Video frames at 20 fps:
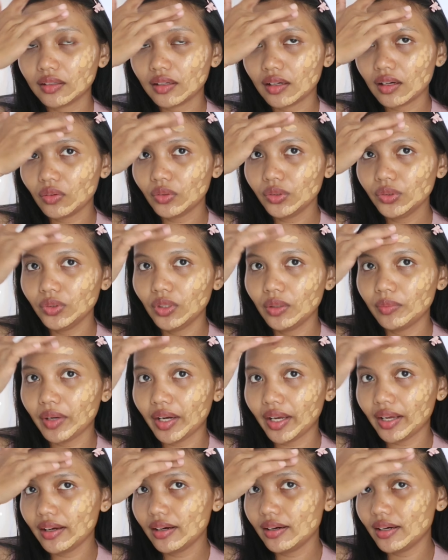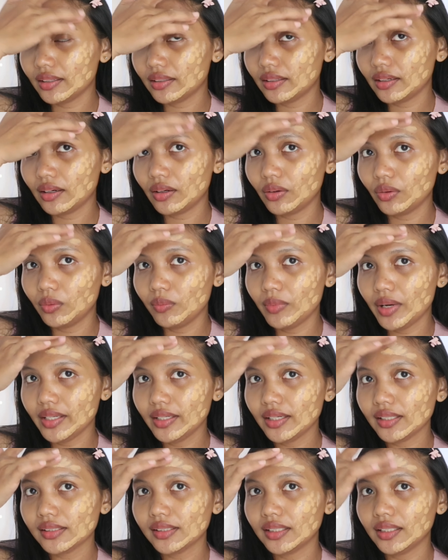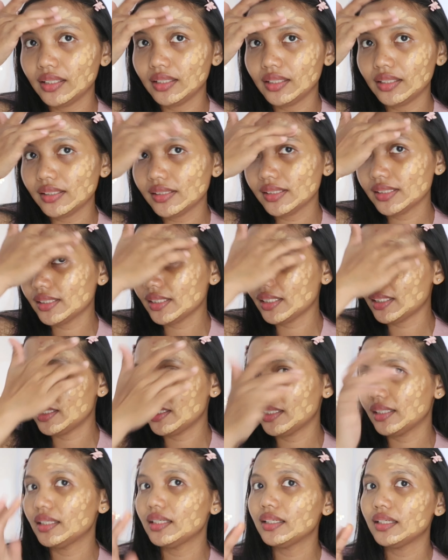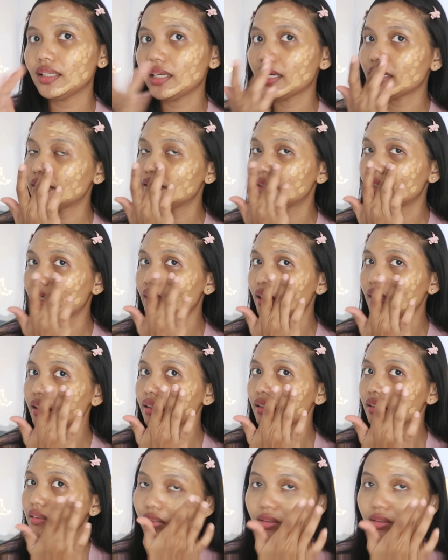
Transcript: aku juga makanya nggak terlalu banyak sih ini segini aja